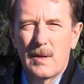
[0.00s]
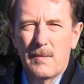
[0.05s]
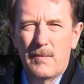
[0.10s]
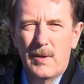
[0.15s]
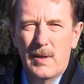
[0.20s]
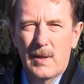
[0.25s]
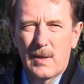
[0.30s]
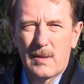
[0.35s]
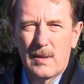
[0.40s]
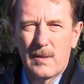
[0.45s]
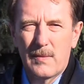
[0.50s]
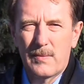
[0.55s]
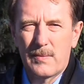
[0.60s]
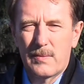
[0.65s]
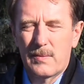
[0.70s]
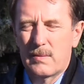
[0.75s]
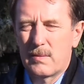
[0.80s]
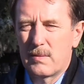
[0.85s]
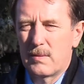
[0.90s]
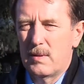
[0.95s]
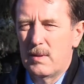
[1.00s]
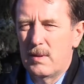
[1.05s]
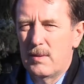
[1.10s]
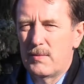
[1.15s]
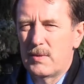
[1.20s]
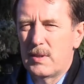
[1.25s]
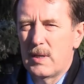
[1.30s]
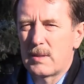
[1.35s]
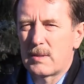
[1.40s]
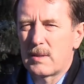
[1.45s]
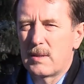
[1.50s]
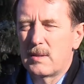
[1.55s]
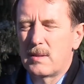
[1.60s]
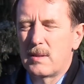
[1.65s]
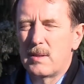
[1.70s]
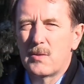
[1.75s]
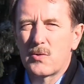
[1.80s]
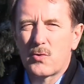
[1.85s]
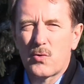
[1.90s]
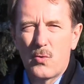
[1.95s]
объектов, и в
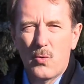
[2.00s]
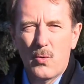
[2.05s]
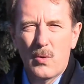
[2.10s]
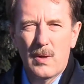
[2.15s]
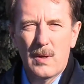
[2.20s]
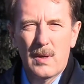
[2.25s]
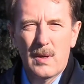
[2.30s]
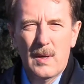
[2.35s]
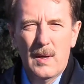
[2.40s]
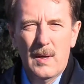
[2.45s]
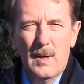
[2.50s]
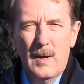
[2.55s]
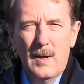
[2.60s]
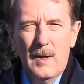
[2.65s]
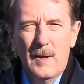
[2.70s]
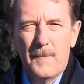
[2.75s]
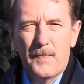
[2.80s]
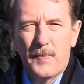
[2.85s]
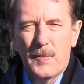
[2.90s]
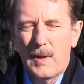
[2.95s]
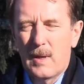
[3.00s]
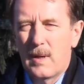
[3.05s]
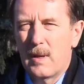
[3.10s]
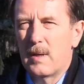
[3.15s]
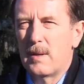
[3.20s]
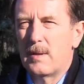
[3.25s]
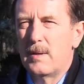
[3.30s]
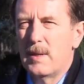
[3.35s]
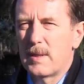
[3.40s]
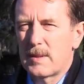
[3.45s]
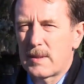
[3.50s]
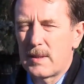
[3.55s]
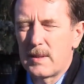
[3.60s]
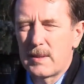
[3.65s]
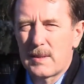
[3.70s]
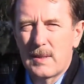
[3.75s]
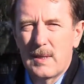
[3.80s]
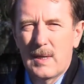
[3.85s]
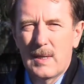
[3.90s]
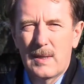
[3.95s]
частности школы, э, детский
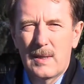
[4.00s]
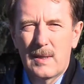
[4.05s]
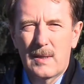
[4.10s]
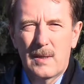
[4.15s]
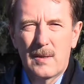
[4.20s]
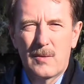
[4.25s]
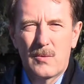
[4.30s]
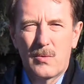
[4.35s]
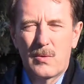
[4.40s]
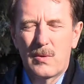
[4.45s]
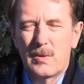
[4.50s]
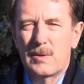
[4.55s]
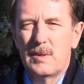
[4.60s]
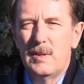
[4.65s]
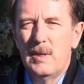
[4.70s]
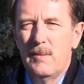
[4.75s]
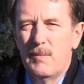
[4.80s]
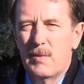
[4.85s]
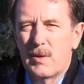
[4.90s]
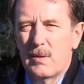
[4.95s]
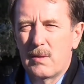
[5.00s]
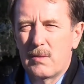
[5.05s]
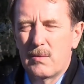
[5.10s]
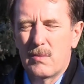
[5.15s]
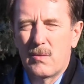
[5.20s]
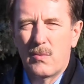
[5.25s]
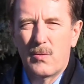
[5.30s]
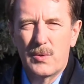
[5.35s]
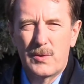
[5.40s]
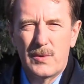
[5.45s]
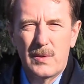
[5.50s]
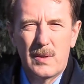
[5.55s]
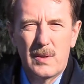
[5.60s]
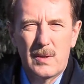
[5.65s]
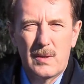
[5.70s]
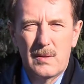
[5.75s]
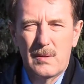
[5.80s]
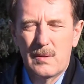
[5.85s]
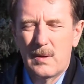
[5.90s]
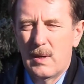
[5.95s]
садик, который снимет
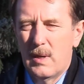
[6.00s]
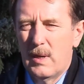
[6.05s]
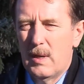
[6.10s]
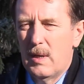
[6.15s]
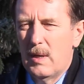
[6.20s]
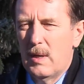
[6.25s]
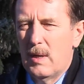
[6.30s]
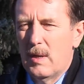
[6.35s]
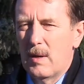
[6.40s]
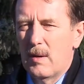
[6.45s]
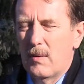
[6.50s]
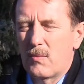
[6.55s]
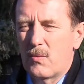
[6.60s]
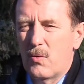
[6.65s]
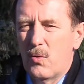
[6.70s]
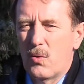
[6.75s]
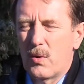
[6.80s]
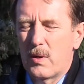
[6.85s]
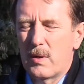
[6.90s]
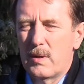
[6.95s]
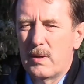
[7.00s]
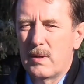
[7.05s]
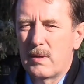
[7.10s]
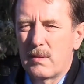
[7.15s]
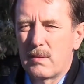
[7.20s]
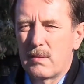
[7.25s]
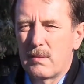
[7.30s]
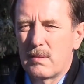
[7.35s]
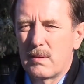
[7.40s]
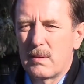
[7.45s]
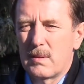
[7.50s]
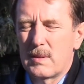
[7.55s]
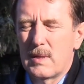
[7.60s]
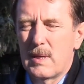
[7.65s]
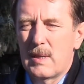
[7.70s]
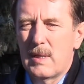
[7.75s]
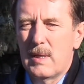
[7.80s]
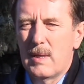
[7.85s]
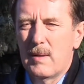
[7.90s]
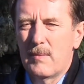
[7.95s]
очередь в городе.
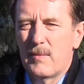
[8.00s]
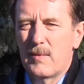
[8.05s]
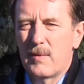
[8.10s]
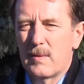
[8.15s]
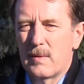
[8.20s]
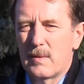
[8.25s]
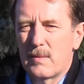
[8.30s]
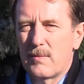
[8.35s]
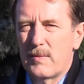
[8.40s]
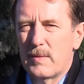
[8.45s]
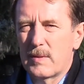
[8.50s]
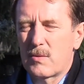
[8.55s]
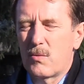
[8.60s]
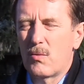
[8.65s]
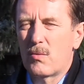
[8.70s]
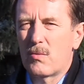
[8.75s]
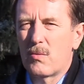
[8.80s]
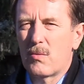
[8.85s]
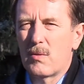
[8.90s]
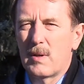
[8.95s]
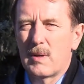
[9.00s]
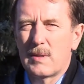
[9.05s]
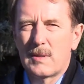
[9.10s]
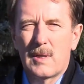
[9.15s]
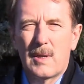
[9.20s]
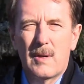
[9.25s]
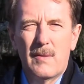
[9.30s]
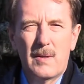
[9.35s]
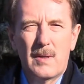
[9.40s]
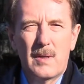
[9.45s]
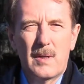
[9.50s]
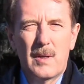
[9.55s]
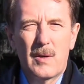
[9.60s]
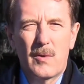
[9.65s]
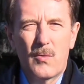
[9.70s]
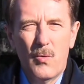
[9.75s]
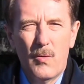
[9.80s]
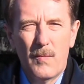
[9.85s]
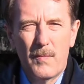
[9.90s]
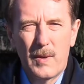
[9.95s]
Затем э, физкультурно-оздоровительный
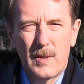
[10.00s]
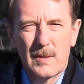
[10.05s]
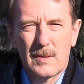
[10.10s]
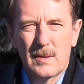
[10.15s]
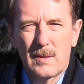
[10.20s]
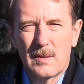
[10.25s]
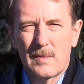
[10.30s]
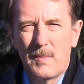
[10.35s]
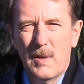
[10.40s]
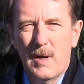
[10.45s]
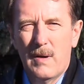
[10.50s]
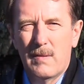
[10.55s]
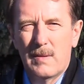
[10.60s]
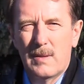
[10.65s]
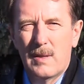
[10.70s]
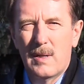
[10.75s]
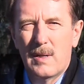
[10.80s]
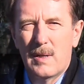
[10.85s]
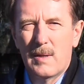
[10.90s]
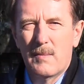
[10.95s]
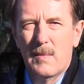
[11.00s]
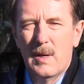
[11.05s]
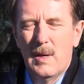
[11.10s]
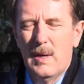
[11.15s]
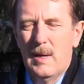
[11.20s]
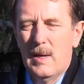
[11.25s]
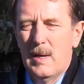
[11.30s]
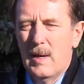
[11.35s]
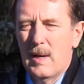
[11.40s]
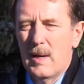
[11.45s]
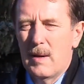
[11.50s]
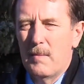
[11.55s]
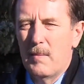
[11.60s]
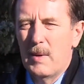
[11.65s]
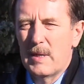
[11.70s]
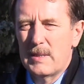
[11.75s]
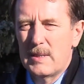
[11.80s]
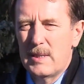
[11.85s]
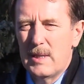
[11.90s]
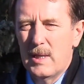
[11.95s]
комплекс с плавательным
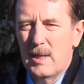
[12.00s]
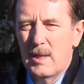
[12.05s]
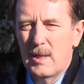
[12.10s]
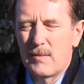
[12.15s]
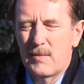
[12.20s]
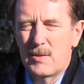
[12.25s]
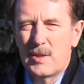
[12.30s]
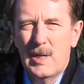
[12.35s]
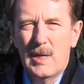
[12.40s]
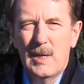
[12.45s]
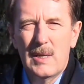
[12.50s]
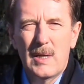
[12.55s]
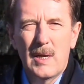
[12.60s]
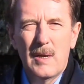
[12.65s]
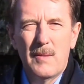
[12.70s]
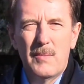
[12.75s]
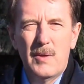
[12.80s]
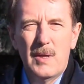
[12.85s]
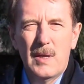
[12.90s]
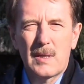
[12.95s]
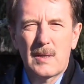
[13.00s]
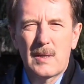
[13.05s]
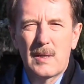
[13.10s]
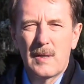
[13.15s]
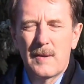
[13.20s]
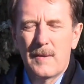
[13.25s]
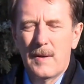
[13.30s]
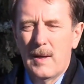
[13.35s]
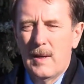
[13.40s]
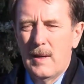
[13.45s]
бассейном. Все эти объекты